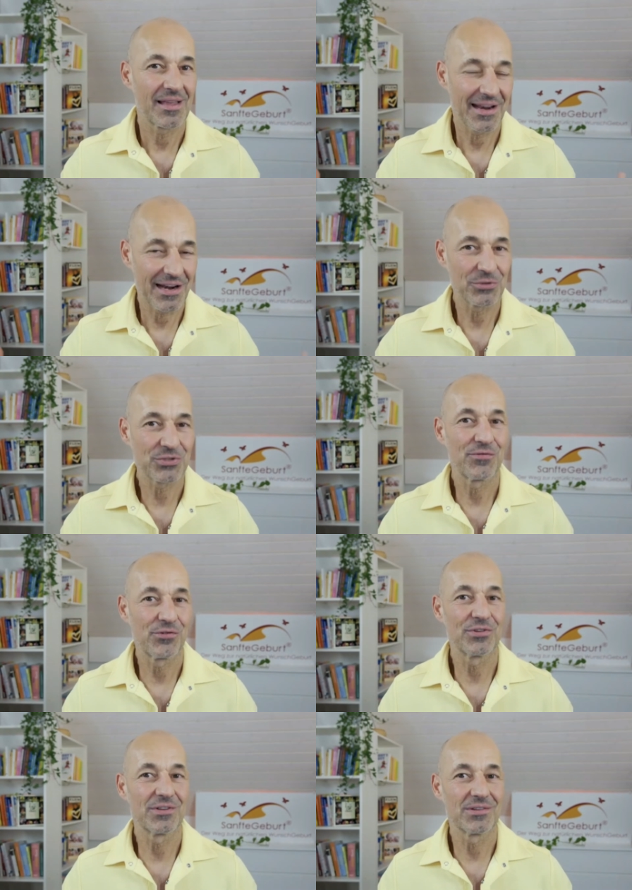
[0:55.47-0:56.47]

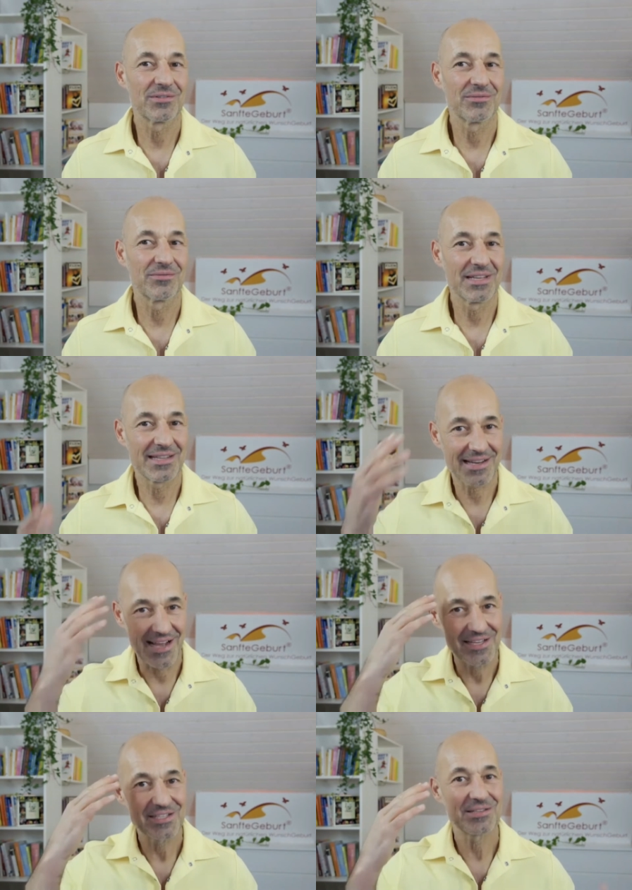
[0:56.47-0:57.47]
herausgefunden, wie der
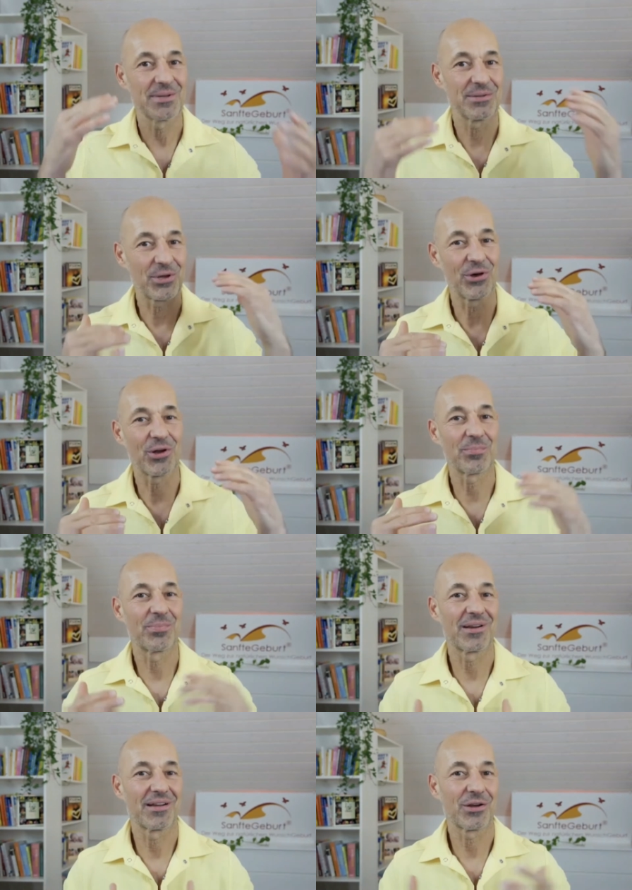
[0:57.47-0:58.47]
Geist mit dem
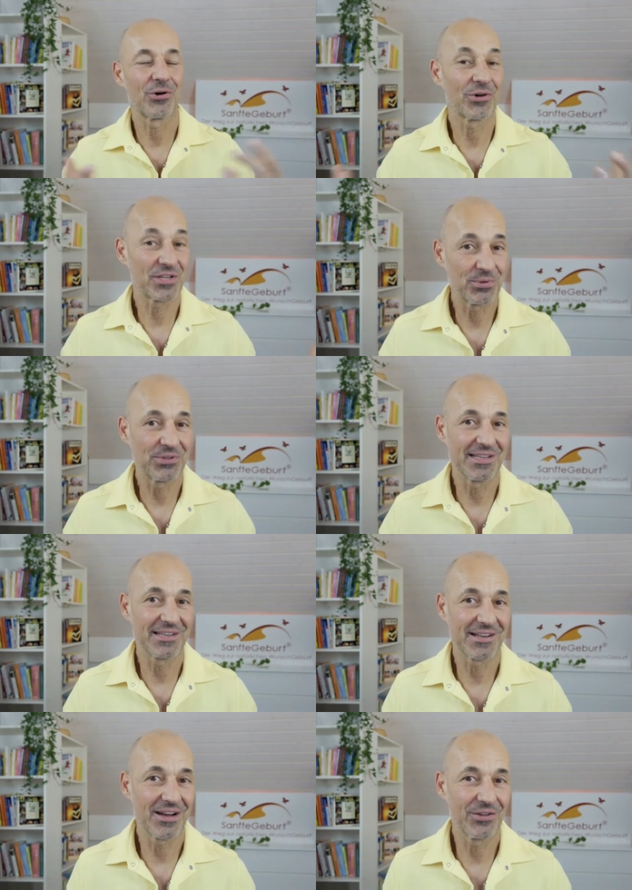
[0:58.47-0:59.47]
Körper
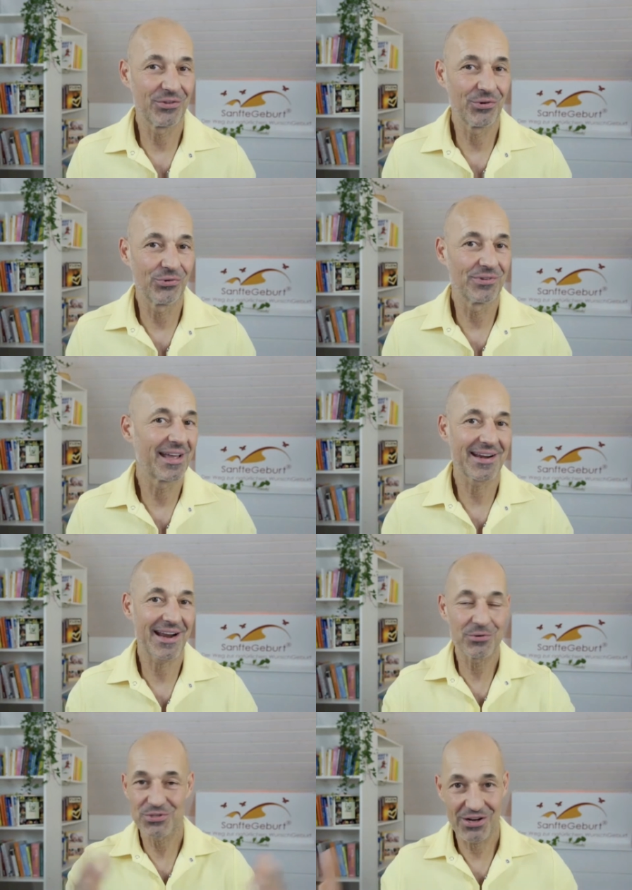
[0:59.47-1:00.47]
korrespondieren kann und
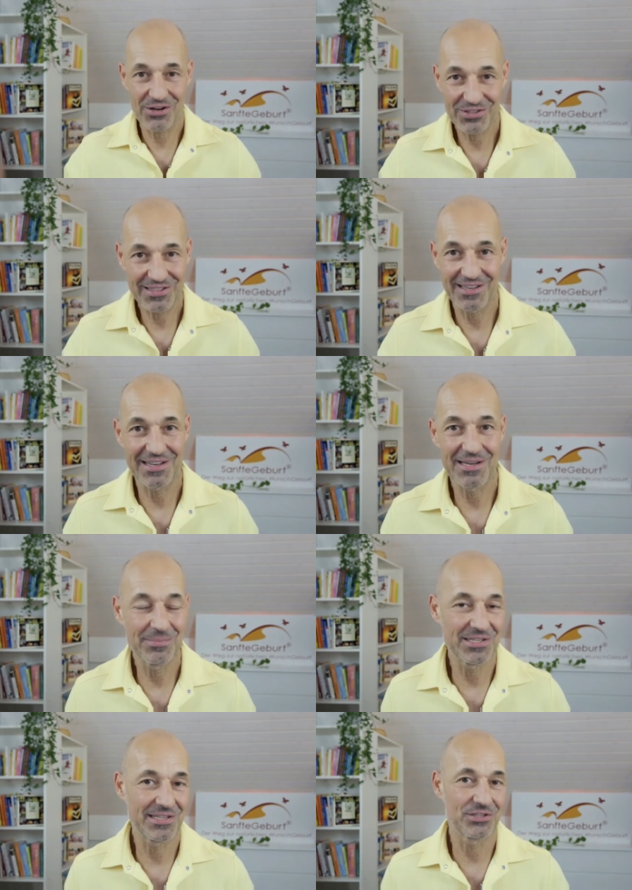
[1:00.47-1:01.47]
herausragende
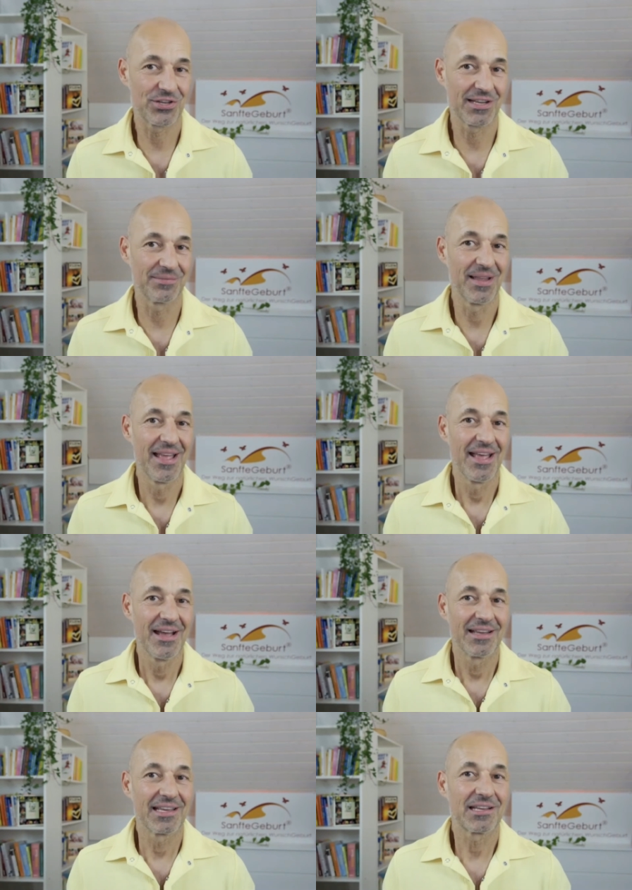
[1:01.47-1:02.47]
Ergebnisse entstehen.
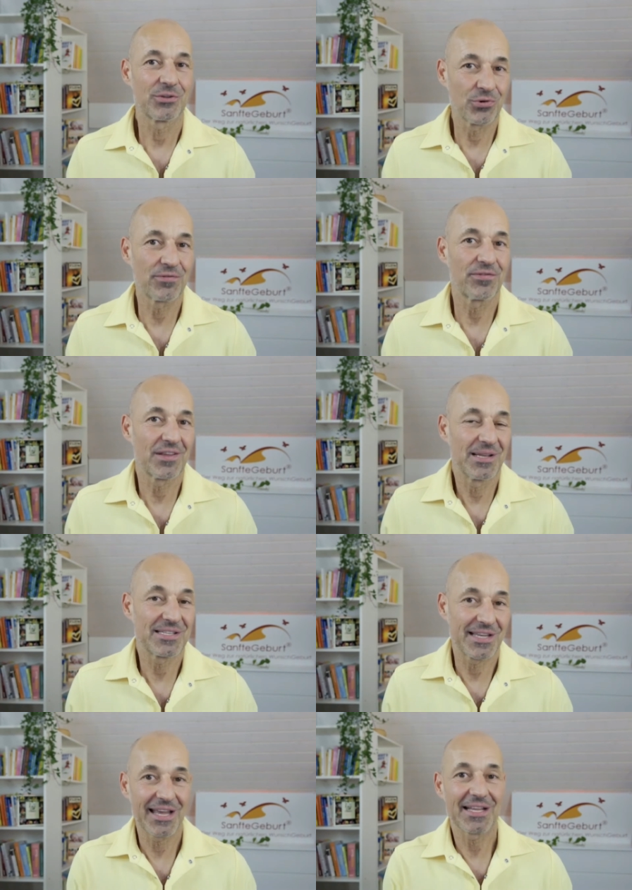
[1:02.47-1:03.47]
Ich durfte
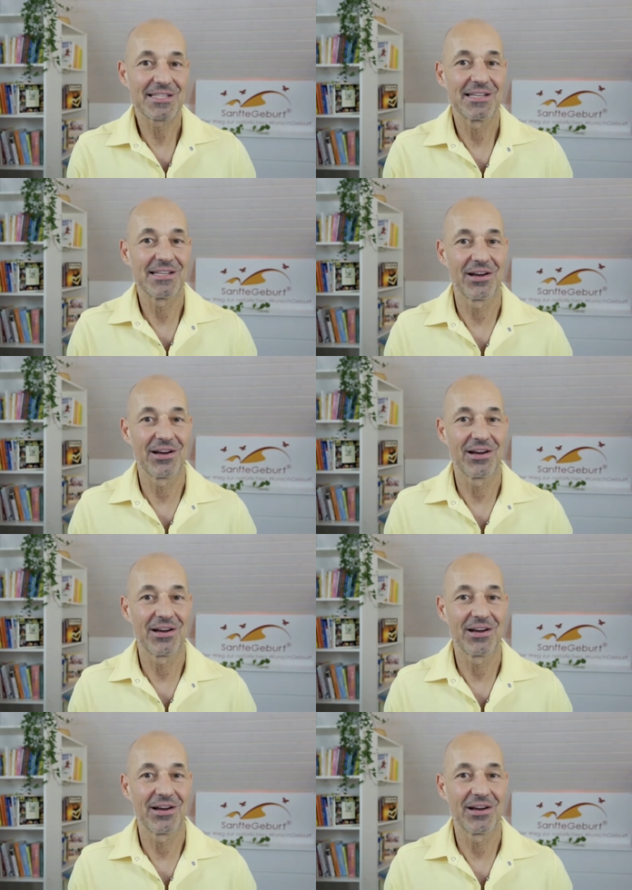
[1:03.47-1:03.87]
mit 16